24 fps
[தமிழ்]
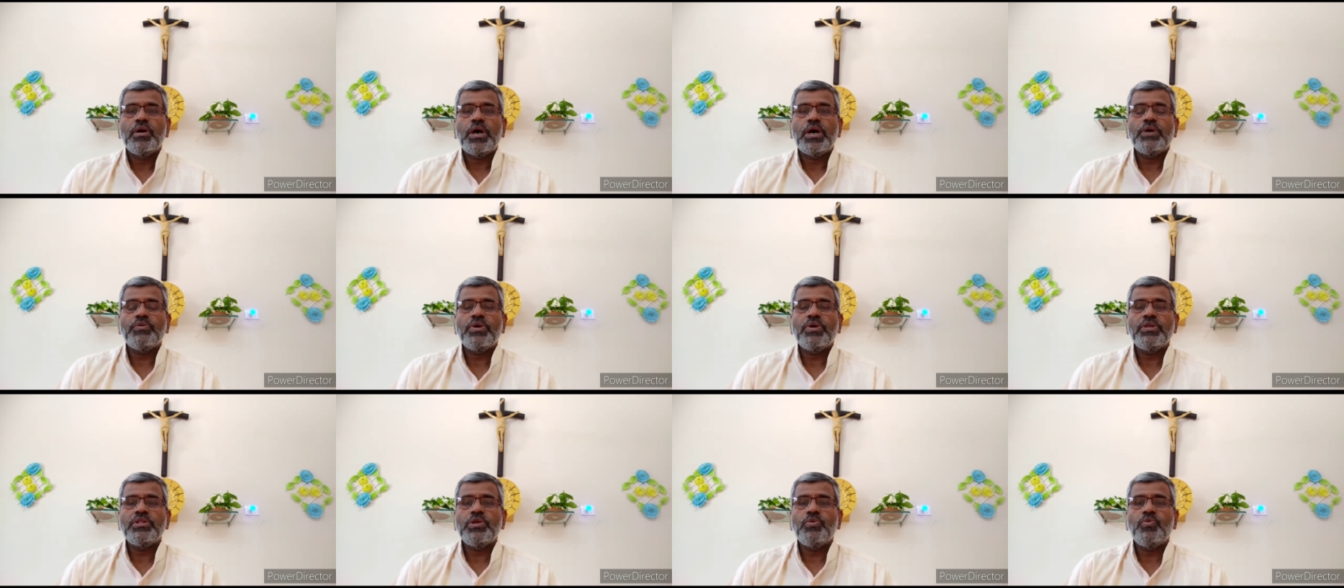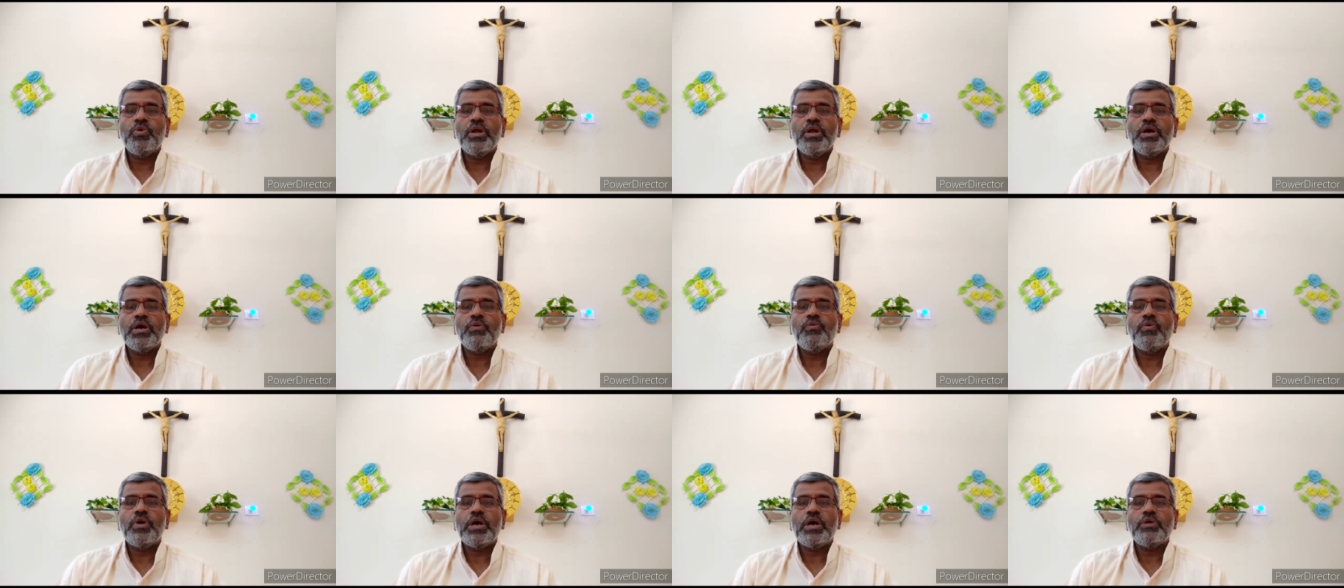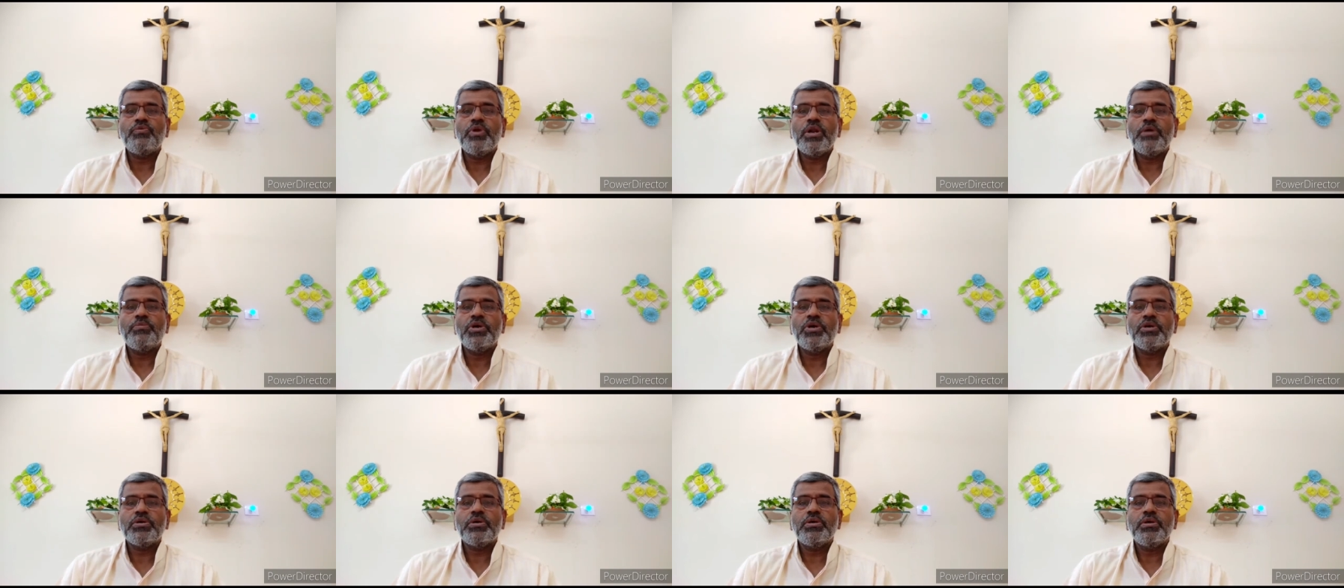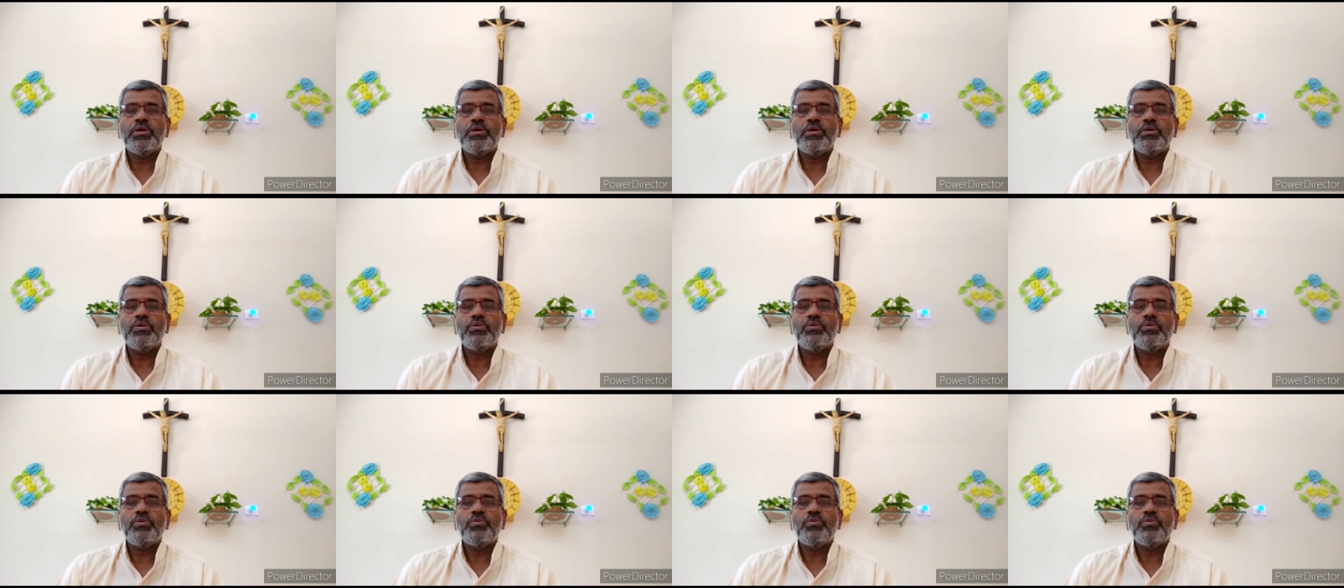ஆக இந்த உலக வாழ்வு நமக்கு
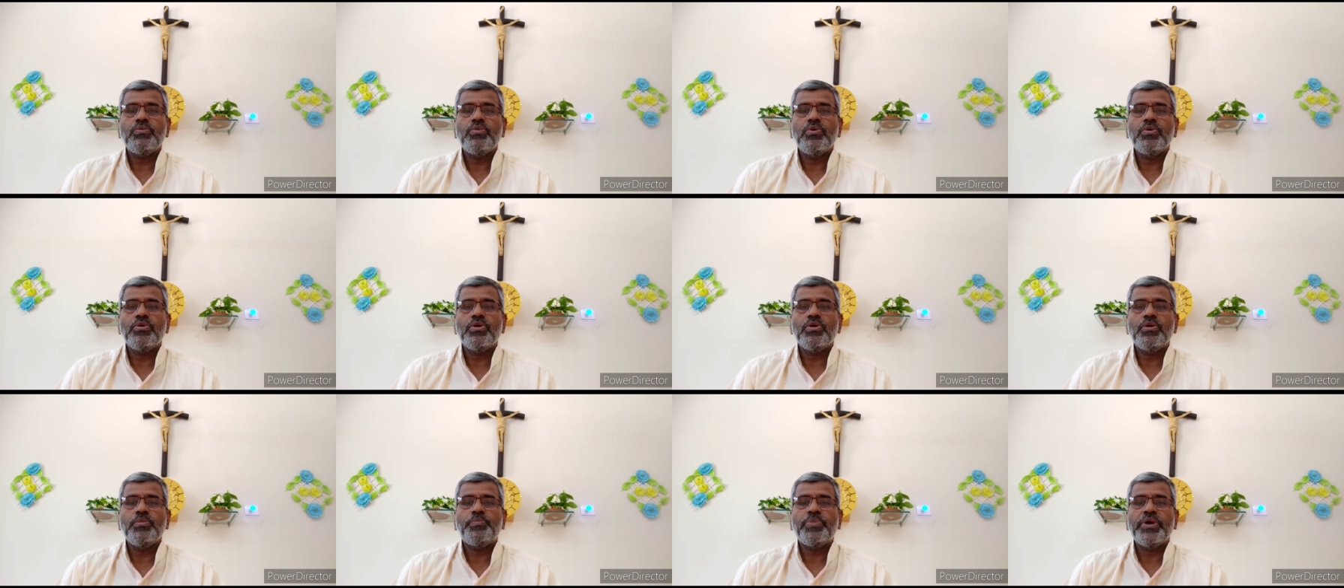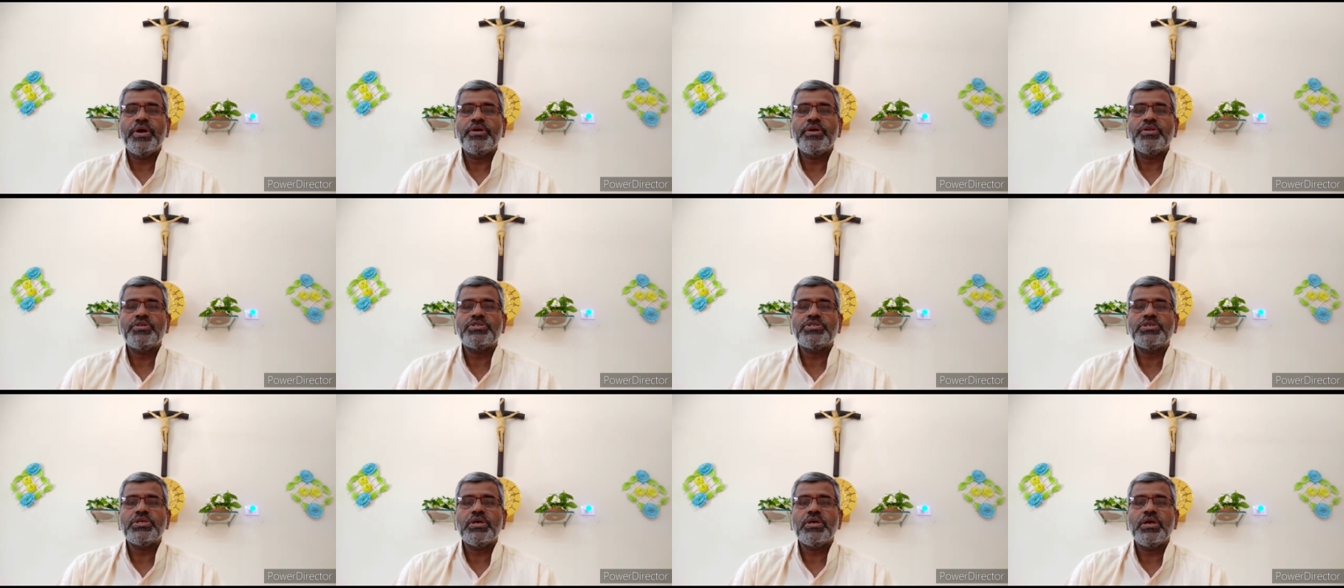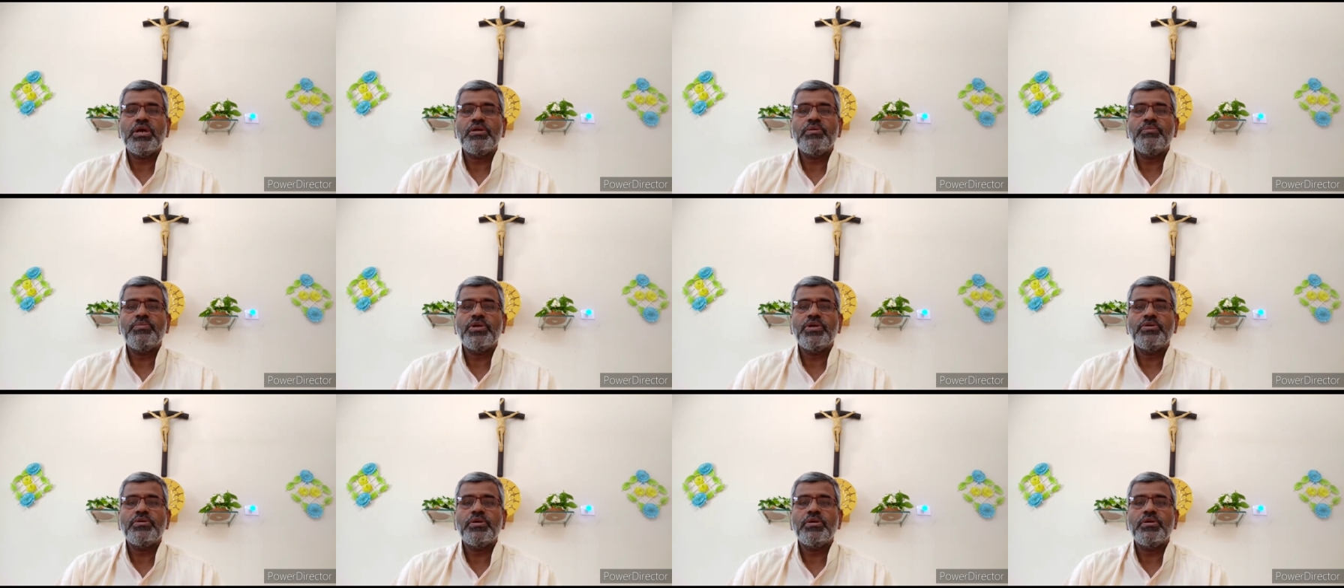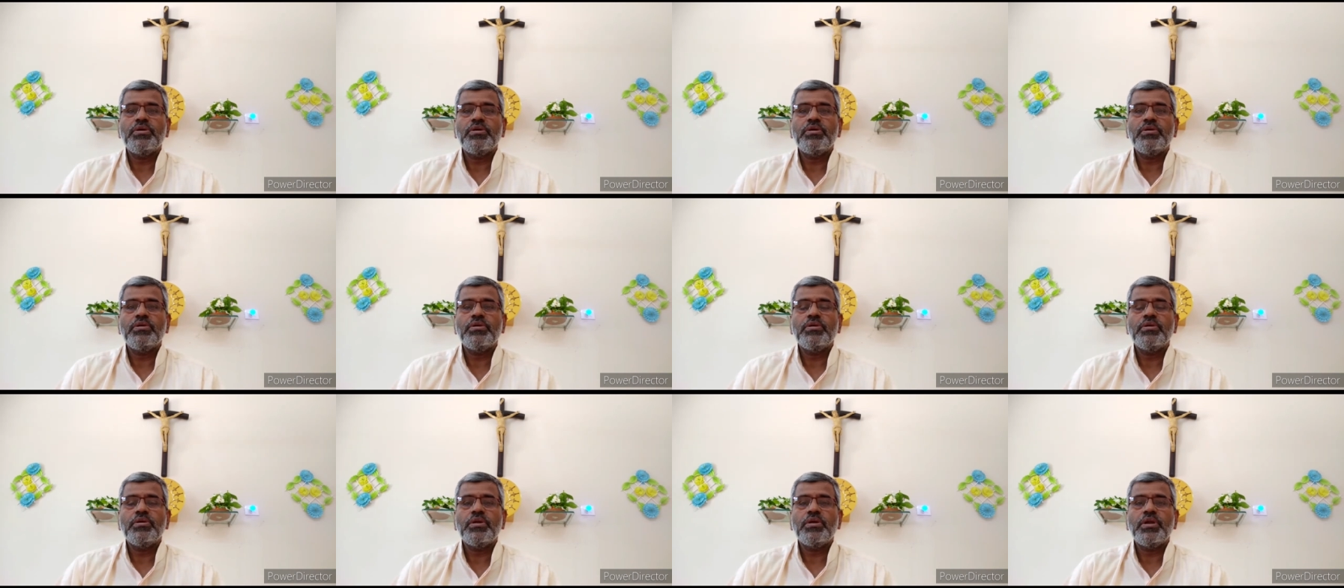ஒரு பயிற்சி தளம் என்று
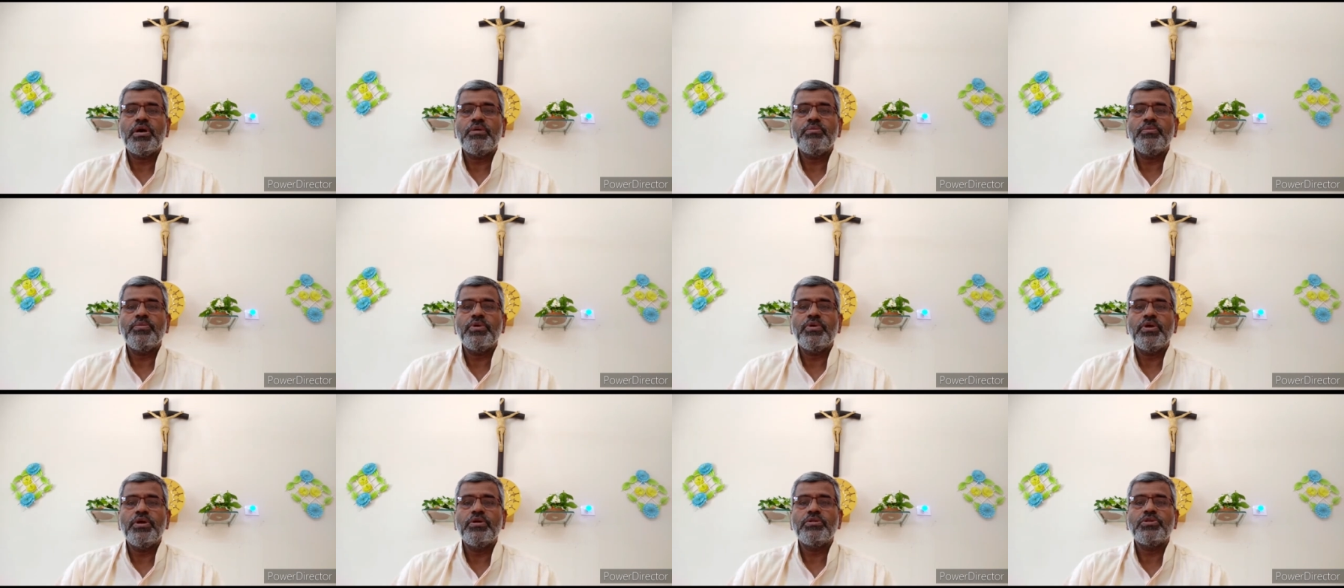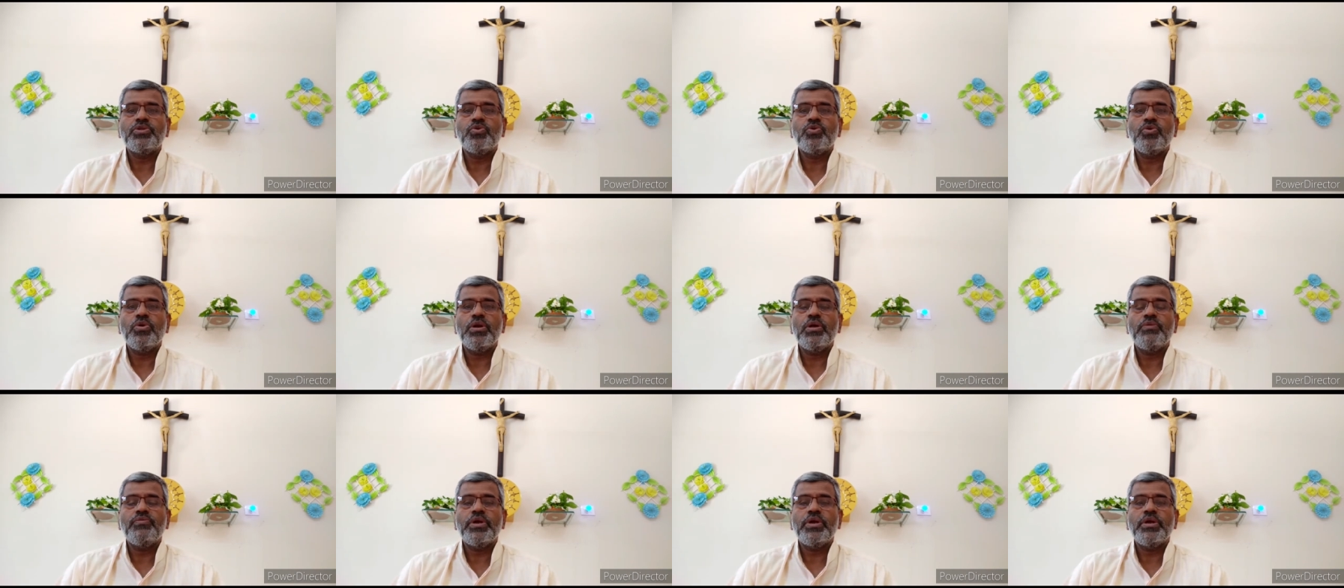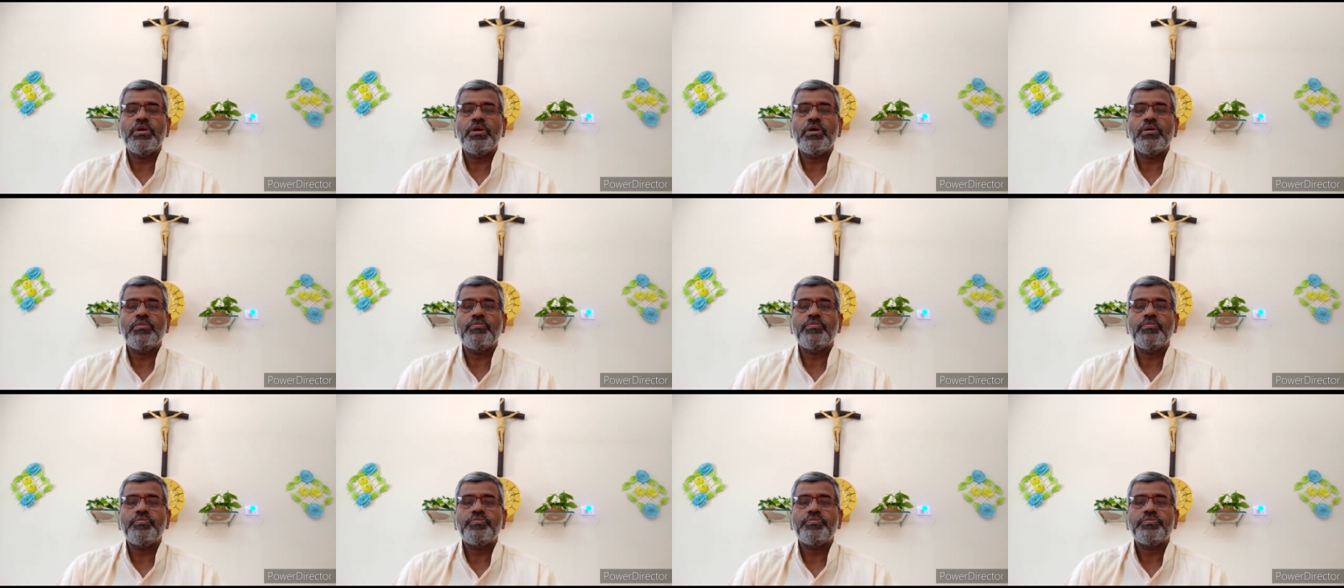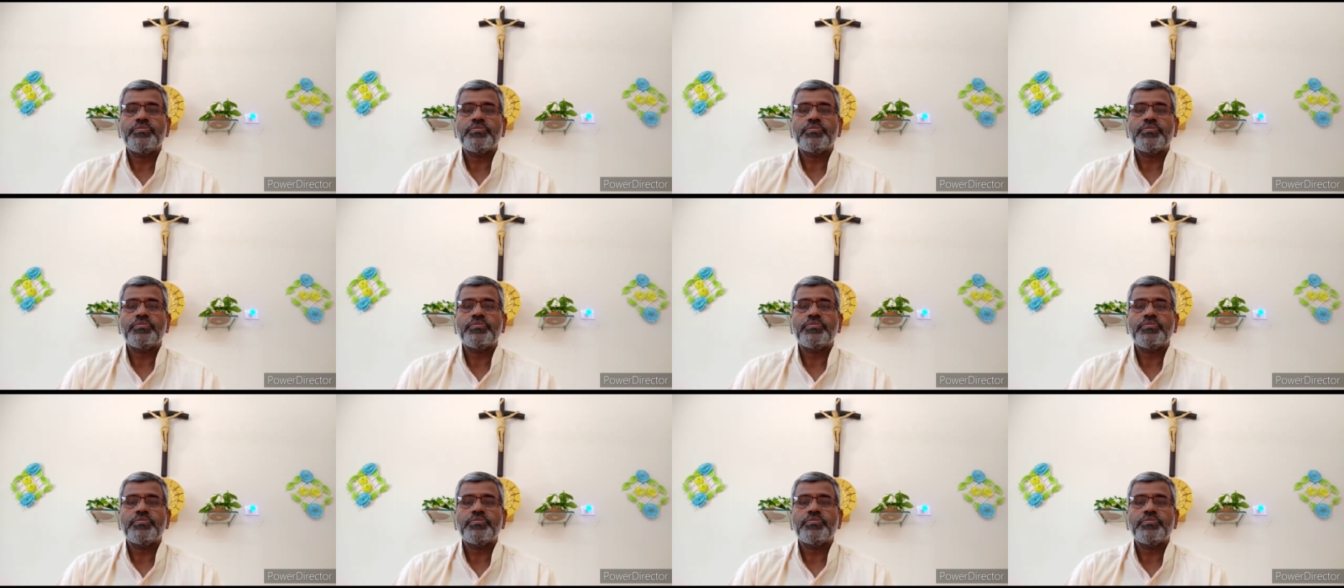நாம் எடுத்துக்கொள்ள வேண்டாம்